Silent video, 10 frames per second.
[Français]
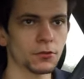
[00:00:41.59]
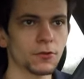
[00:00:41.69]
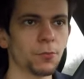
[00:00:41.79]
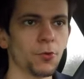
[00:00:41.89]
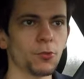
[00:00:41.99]

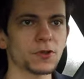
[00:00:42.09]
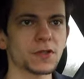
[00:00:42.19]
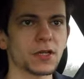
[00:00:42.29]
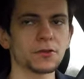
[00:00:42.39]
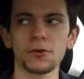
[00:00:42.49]
Autant pour moi,
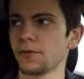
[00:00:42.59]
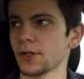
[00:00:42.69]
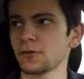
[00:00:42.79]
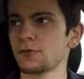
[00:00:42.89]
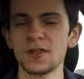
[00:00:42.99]
c'est
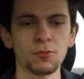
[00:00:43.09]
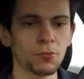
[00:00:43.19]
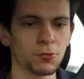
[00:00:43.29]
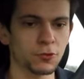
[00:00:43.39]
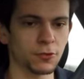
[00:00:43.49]
80.
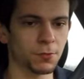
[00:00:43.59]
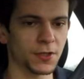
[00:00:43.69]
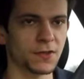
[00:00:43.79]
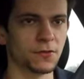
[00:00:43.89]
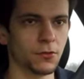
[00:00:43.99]
Excusez-moi, monsieur le
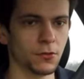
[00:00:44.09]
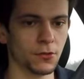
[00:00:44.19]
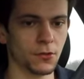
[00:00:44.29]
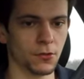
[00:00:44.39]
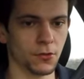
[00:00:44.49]
président.
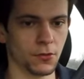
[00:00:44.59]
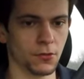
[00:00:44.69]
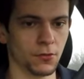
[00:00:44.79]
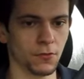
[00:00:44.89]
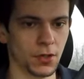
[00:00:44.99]

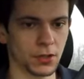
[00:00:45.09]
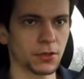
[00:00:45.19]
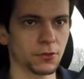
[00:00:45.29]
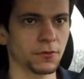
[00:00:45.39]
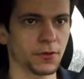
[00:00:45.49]
Voilà,
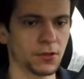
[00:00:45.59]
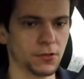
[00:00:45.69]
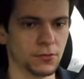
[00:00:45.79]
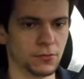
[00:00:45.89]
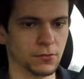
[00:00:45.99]

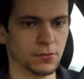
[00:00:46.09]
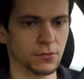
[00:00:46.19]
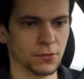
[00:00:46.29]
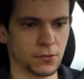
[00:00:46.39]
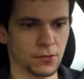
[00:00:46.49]
80.
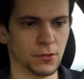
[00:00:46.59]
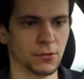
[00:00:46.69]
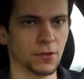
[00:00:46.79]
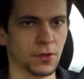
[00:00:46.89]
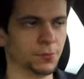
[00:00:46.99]

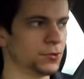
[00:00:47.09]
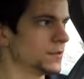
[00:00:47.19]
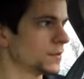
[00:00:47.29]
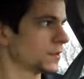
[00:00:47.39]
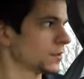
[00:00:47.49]
Voilà, oh,
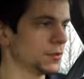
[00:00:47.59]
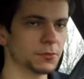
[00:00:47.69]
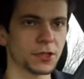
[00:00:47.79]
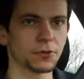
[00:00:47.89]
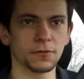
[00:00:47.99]
petite
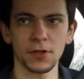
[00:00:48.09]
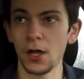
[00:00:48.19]
centième 80.